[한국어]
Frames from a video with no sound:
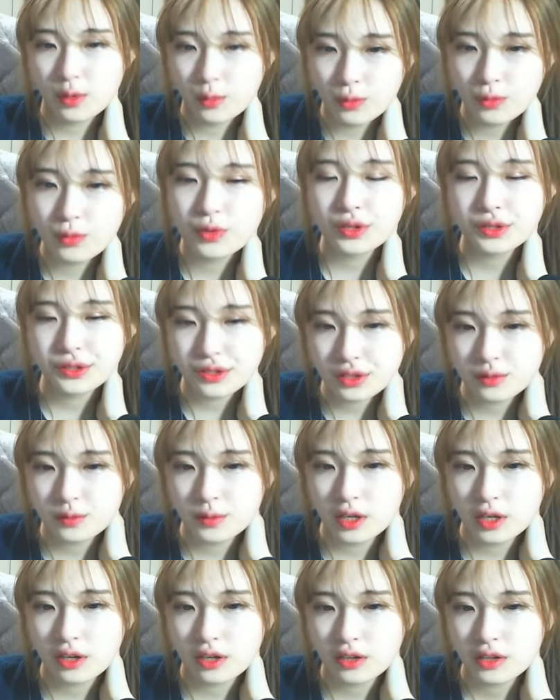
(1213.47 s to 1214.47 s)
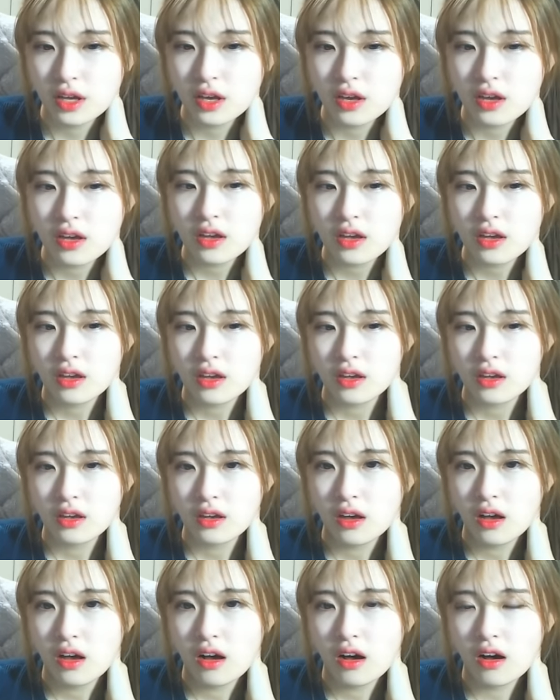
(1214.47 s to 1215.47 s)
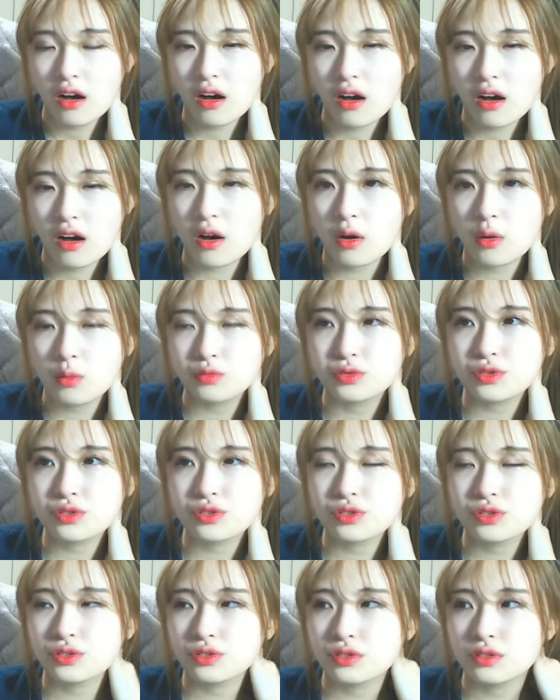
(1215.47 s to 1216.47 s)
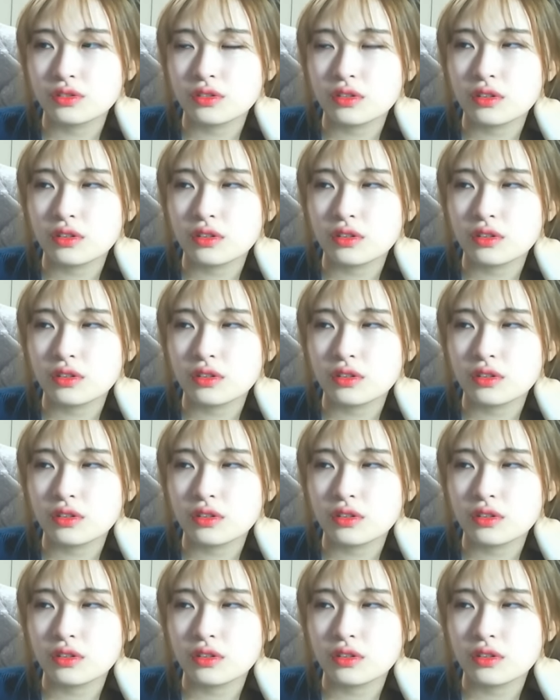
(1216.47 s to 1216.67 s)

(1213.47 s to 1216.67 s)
모르겠지만 아 무슨